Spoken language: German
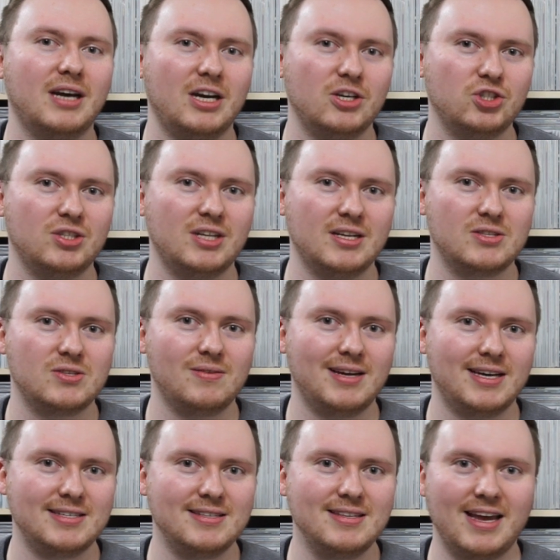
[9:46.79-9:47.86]
dastehen zu
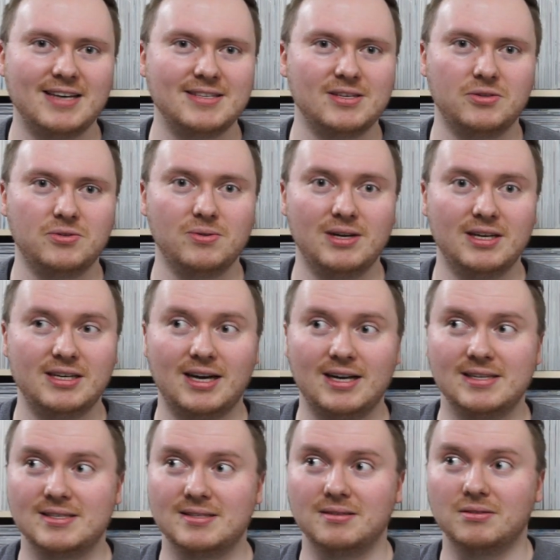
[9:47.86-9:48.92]
lassen, erst natürlich
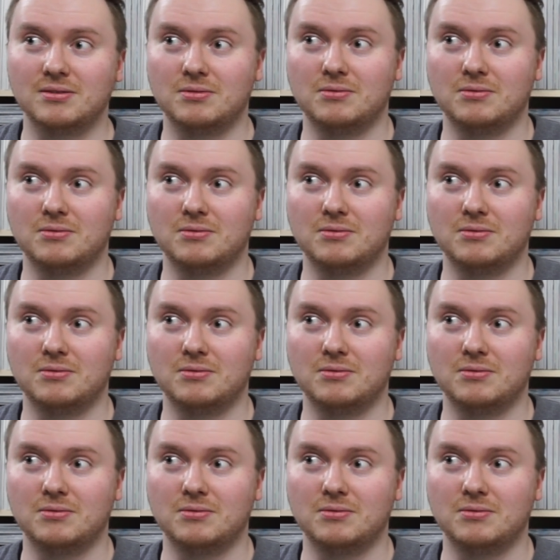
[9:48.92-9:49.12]
als